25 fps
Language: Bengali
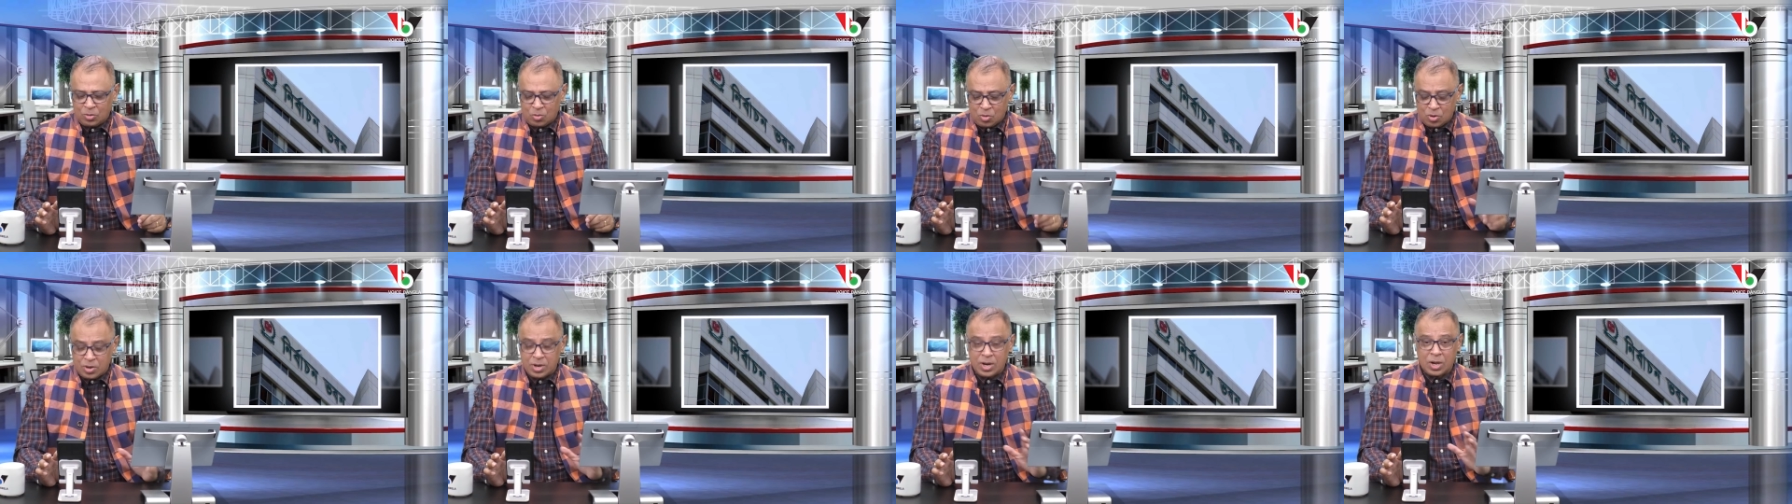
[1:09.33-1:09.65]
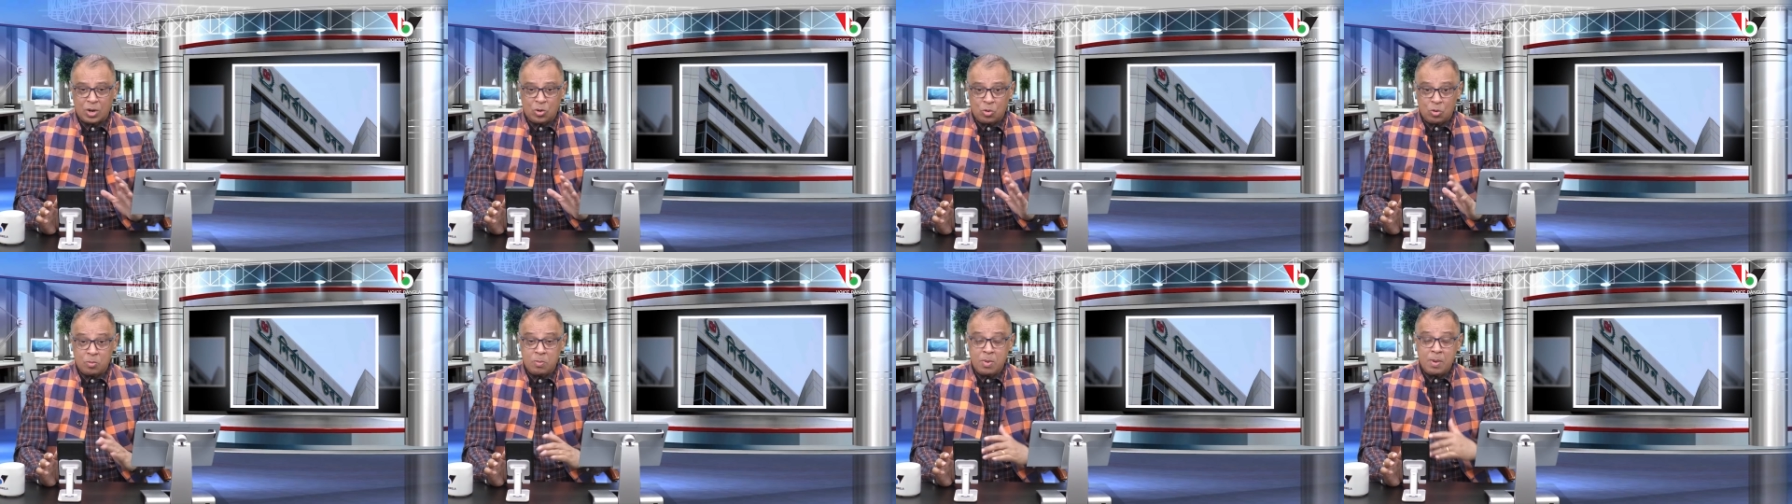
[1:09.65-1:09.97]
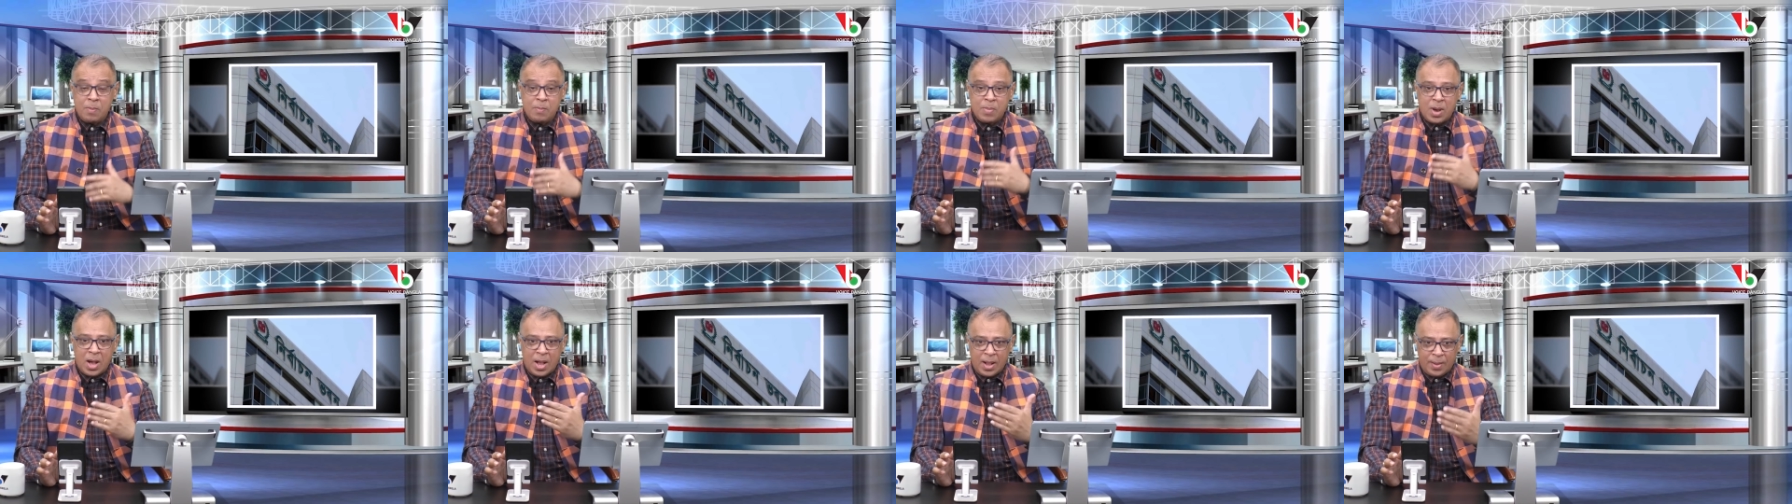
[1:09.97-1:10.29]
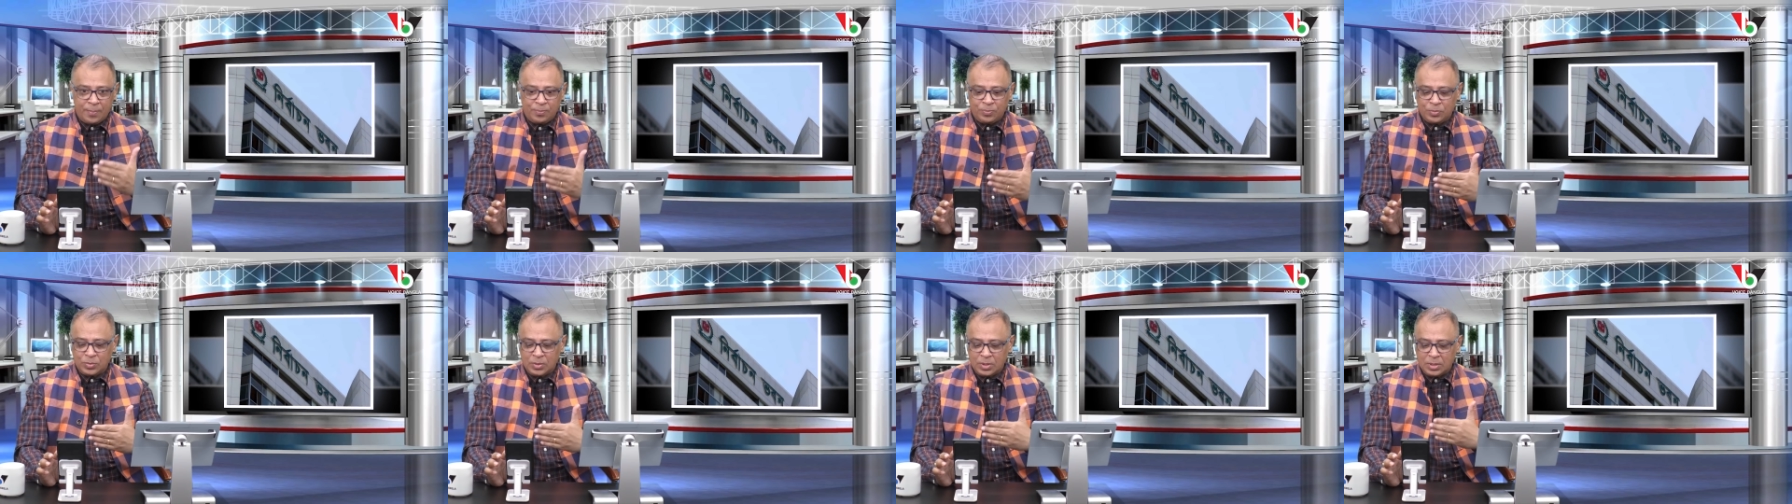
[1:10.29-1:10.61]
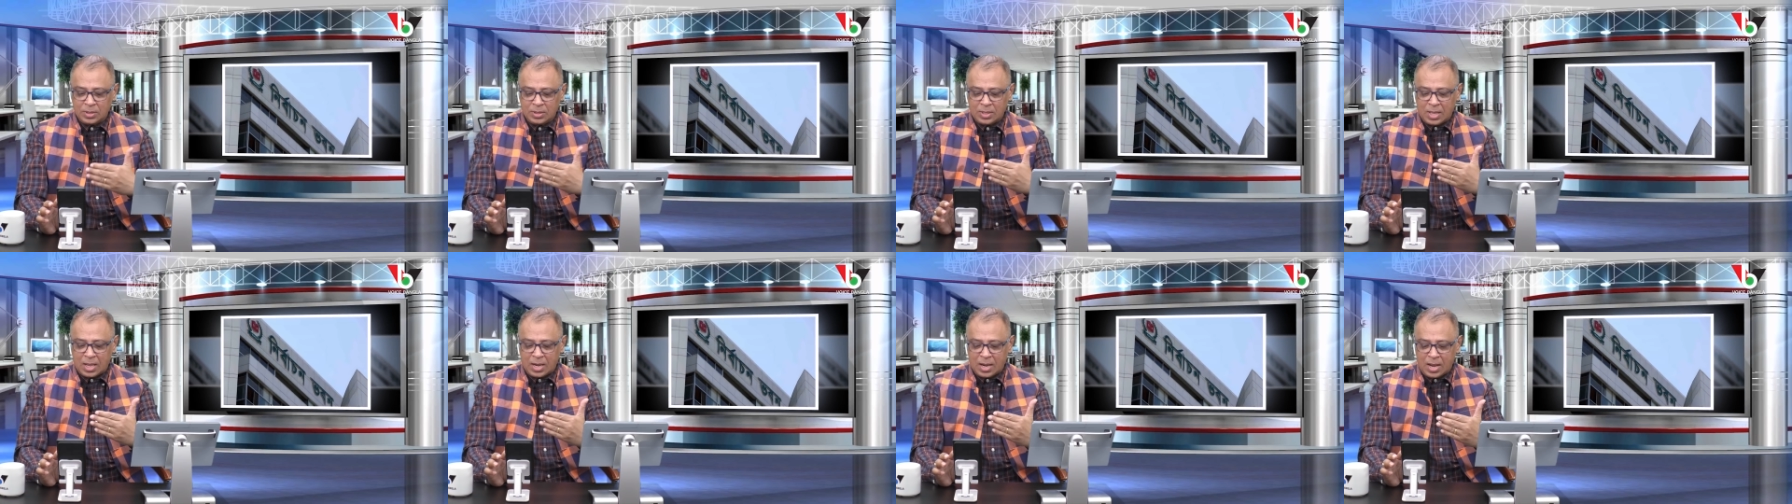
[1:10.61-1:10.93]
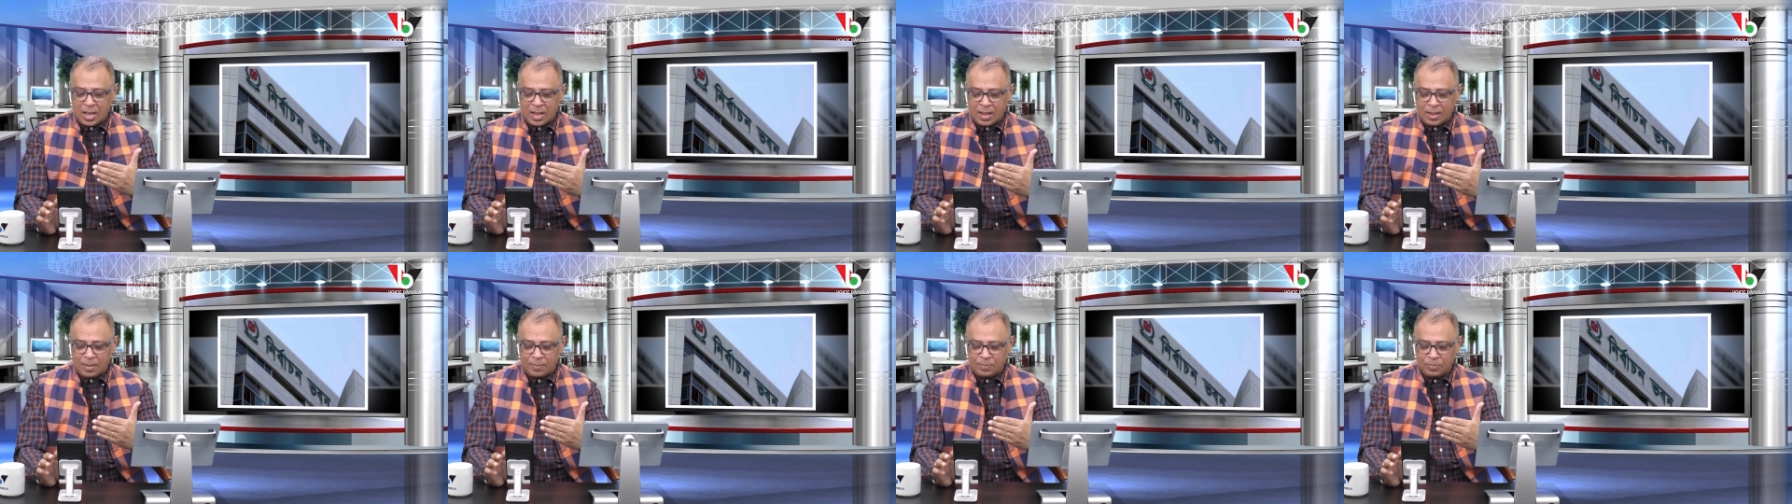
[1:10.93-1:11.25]
কন্ডাক্ট করবে বা
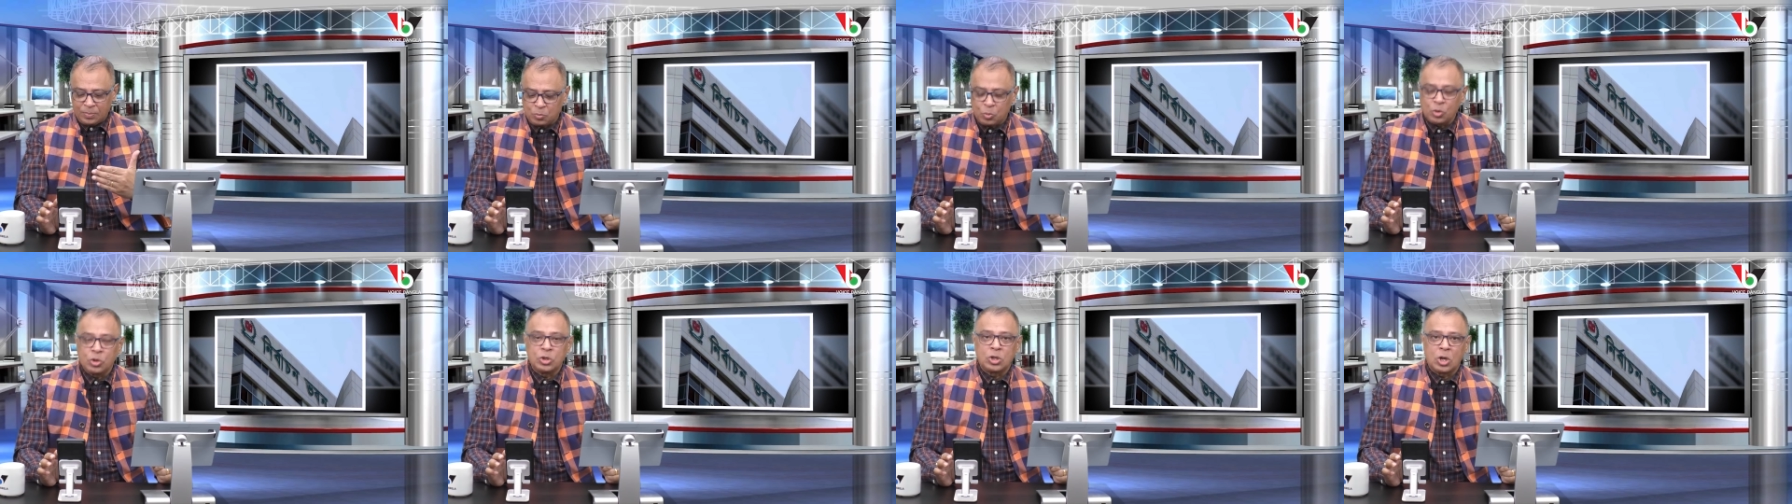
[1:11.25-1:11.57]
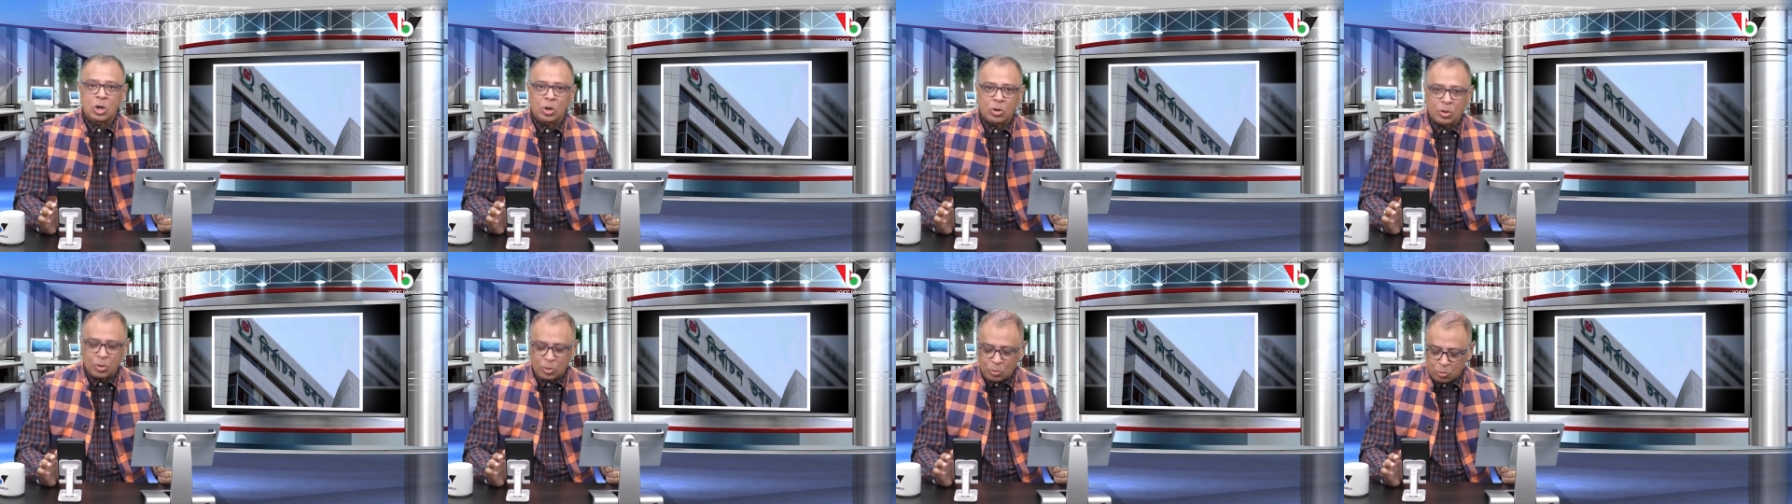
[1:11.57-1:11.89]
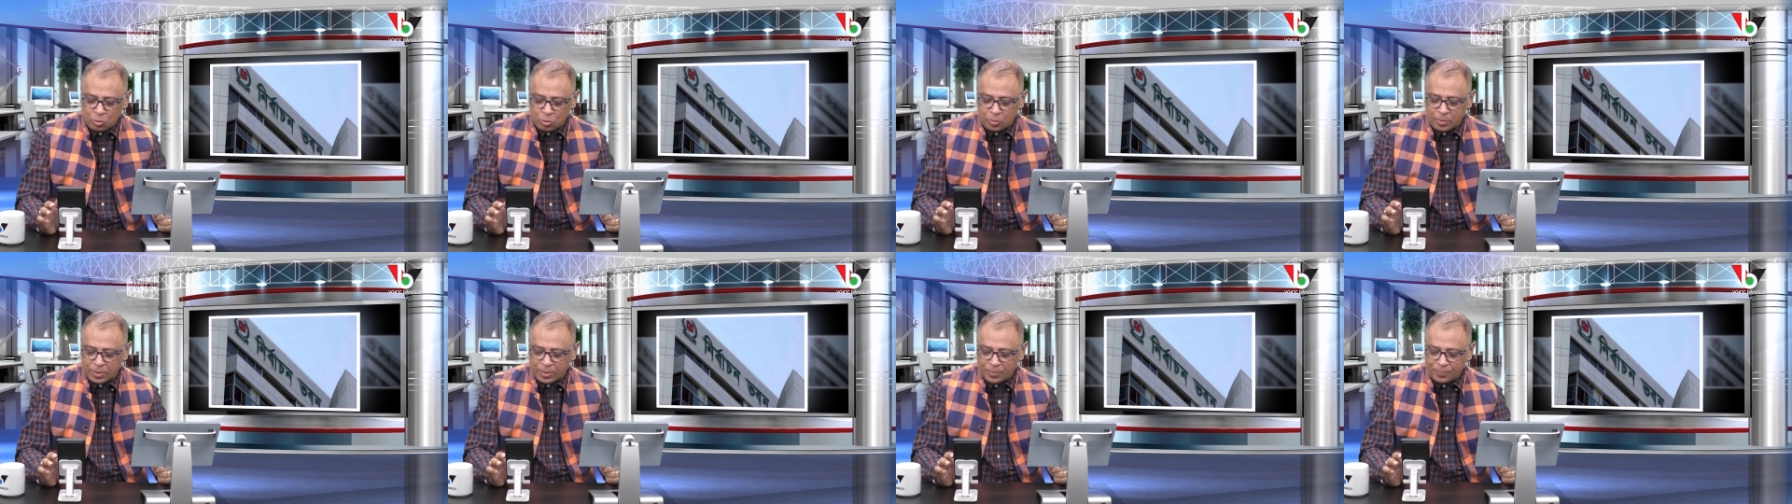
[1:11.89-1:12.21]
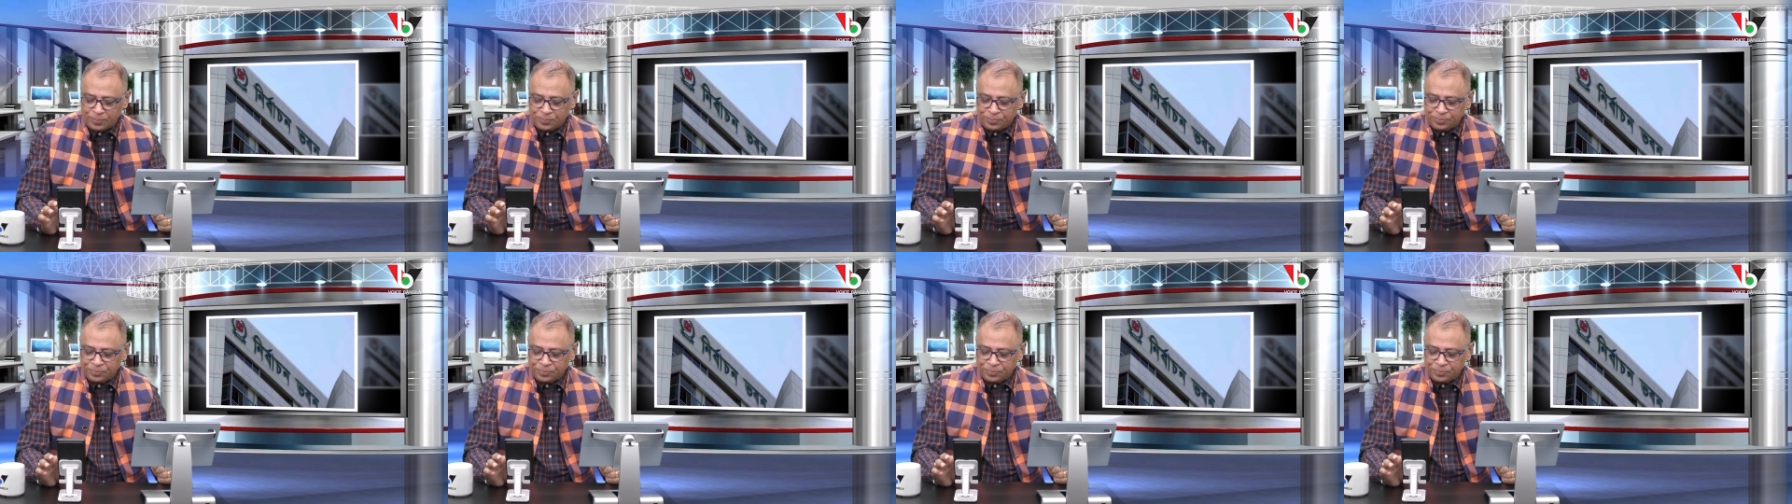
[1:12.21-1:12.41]
তারা পরিচালনা করবে